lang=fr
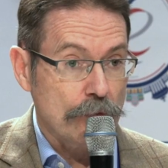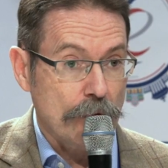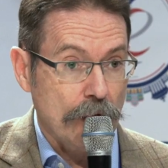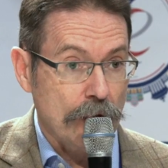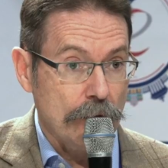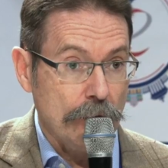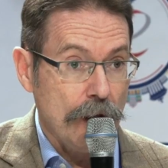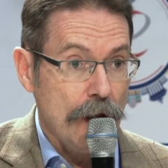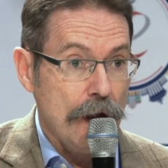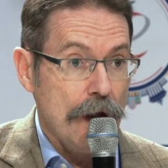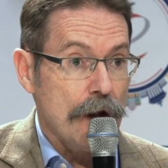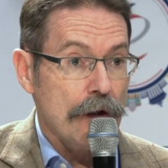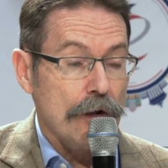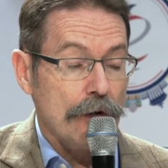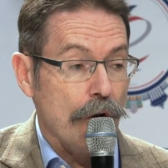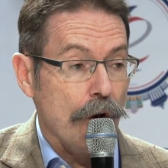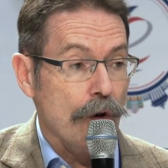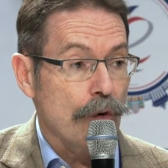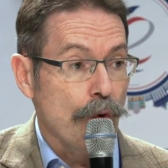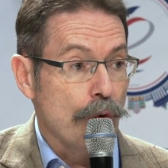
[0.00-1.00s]
membres,
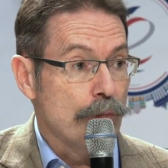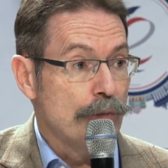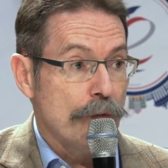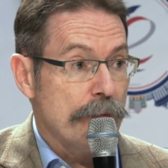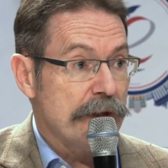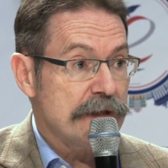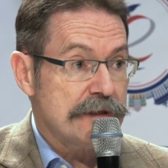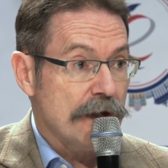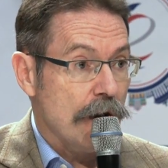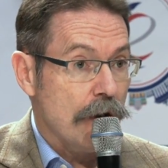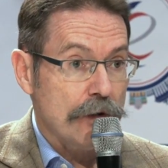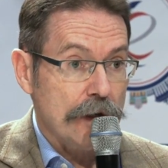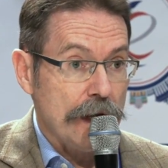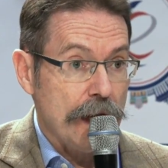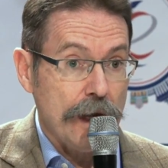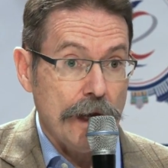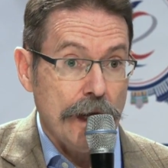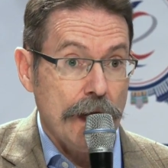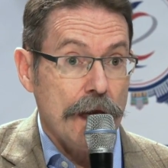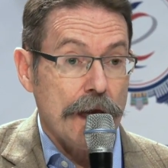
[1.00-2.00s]
grand groupe de médias
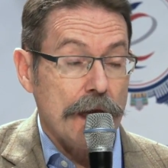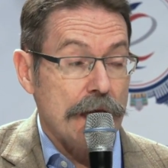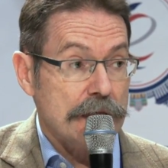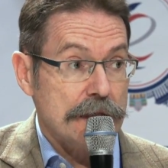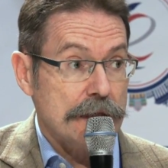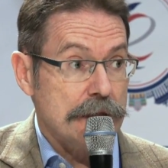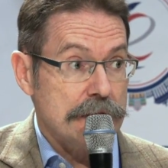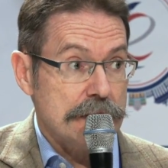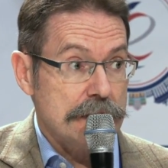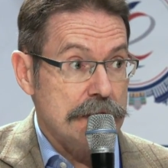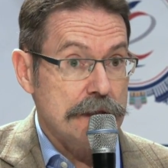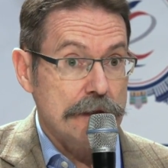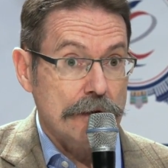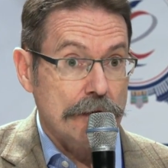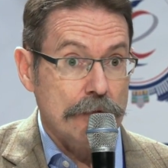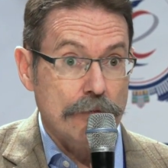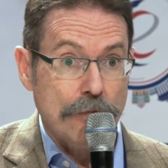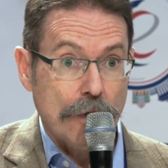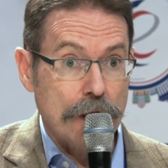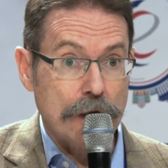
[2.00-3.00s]
anglais, et qui dit
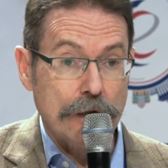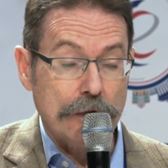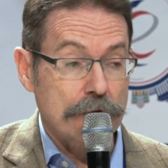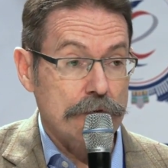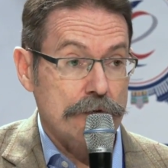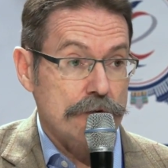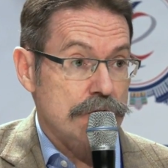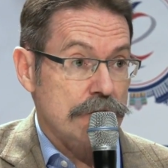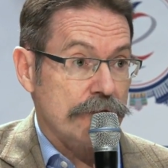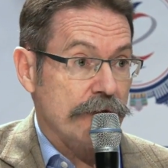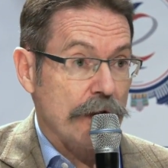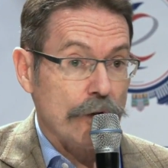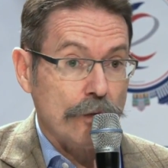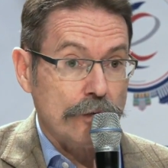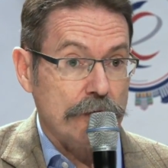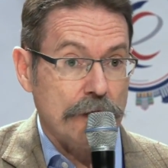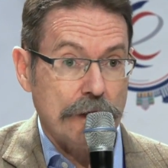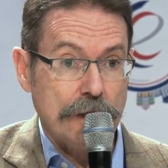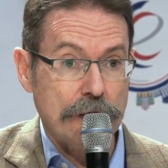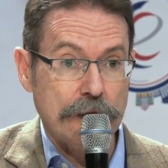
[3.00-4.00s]
moi je vais
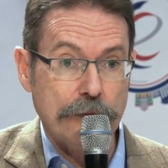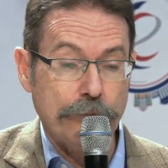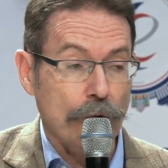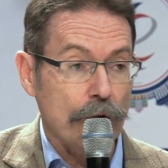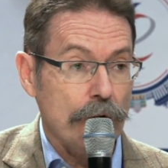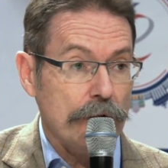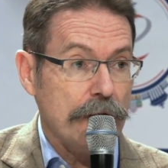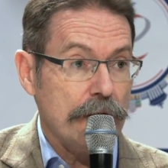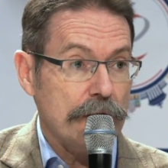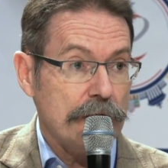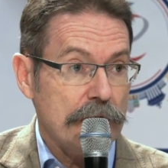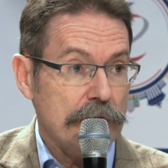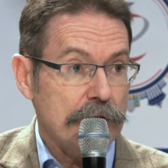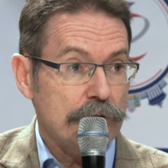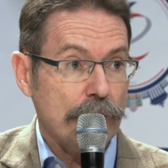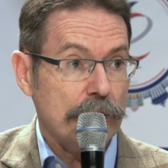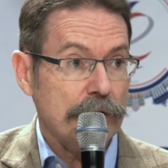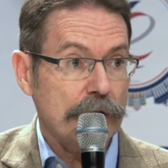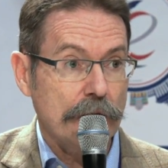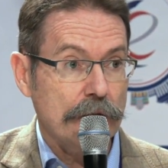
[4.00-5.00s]
recruter des Polonais, des
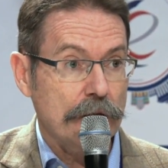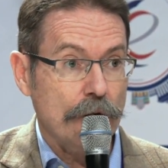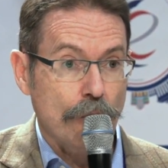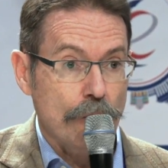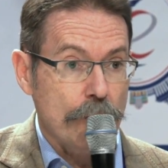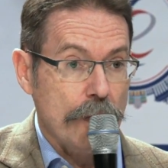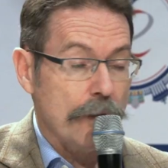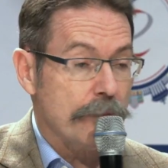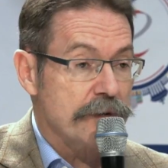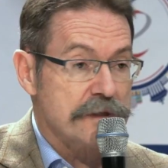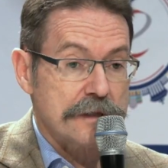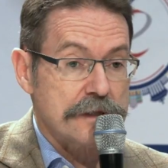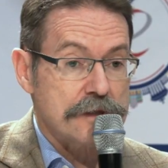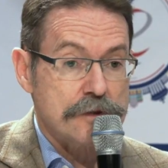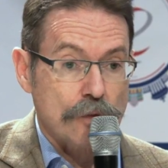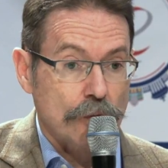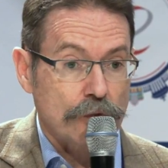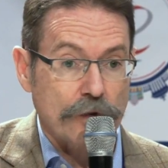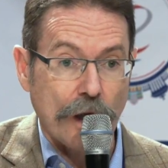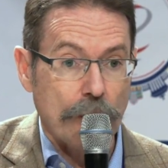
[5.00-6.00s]
Lituaniens, des Roumains parce qu'ils
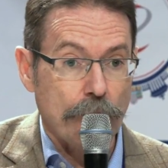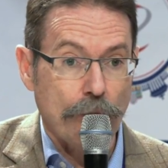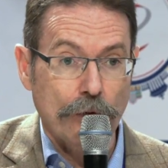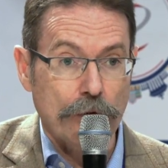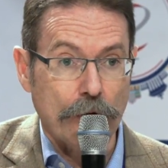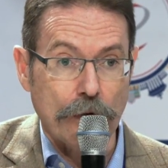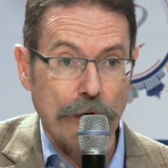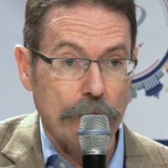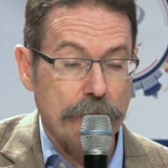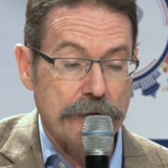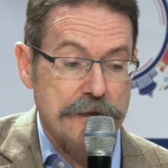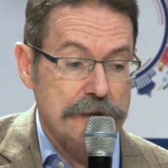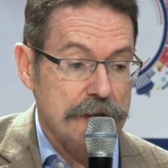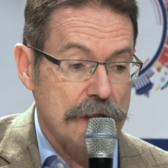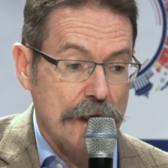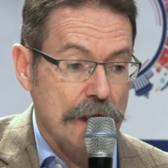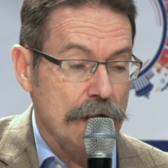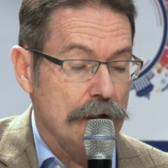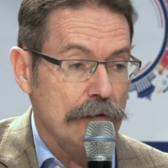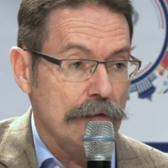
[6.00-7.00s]
sont très bons dans leur
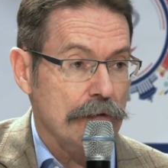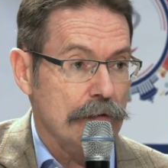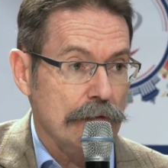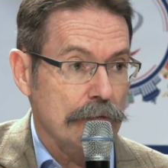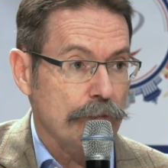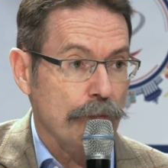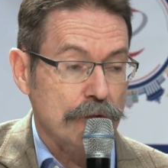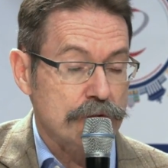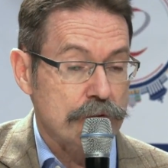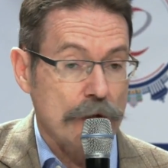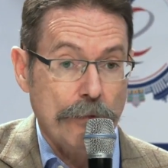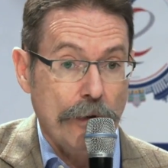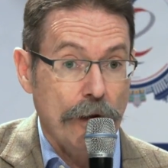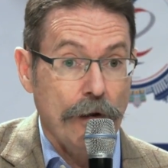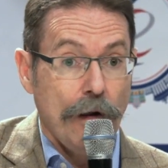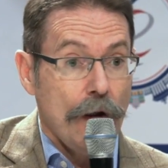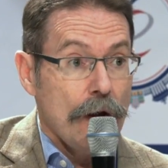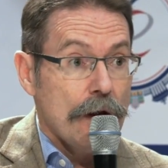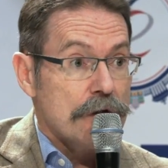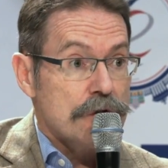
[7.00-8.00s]
métier
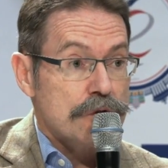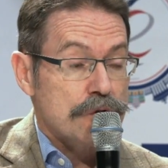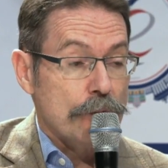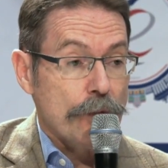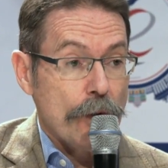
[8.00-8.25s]
ponctuellement. Et est-ce que